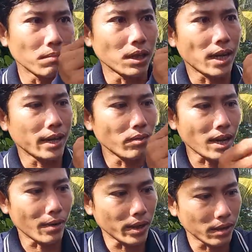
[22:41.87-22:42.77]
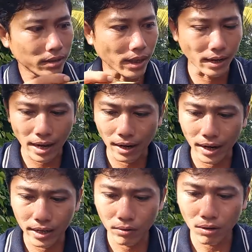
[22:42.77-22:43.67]
mình tha chỗ nào thì nó sẽ ra
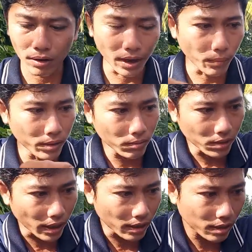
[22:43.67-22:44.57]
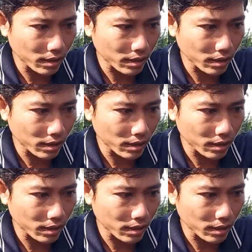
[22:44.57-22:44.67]
rễ chỗ đó nha nguyên chú chị